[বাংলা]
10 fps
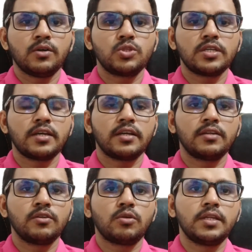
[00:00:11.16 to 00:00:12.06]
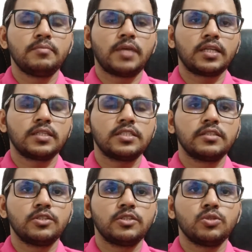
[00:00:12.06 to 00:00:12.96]
হচ্ছে নর্মালি
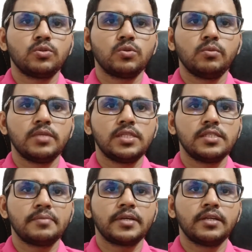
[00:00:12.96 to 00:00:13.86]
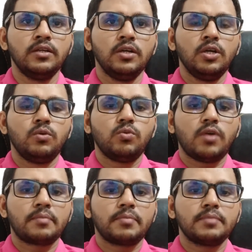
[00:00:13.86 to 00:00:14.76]
বাংলাদেশিদের জন্য বেলজিয়ামের
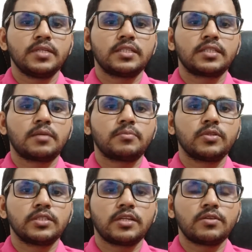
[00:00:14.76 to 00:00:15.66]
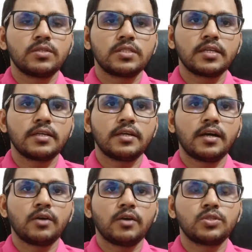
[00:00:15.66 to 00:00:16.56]
ওয়ার্ক পারমিট তারপরে যেটা রয়েছে
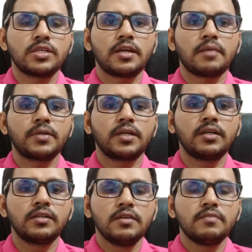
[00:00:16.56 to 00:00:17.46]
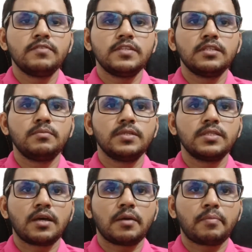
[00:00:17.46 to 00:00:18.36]
হচ্ছে আপনার ভিজিট
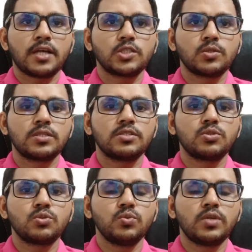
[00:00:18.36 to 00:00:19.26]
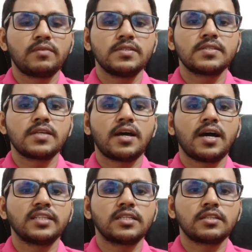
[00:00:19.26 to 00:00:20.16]
ভিসা প্লাস হচ্ছে স্টুডেন্ট ভিসা
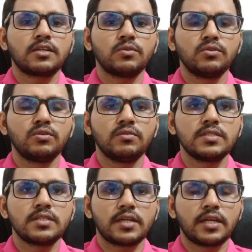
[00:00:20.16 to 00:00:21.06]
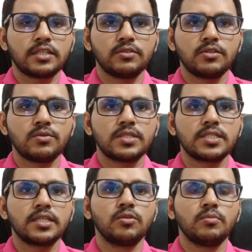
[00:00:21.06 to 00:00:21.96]
আদার্স আরও অন্য অন্য ভিসার ক্যাটাগরি
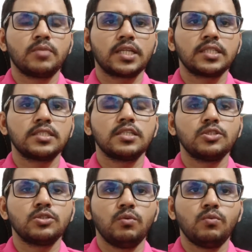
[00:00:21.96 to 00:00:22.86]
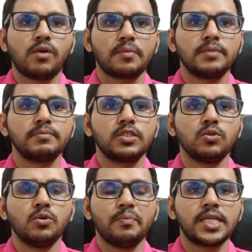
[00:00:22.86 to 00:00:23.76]
রয়েছে কিন্তু বাংলাদেশিদের জন্য ওয়ার্ক পারমিট
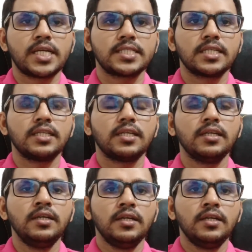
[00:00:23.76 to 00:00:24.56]
ওপেন আছে কিনা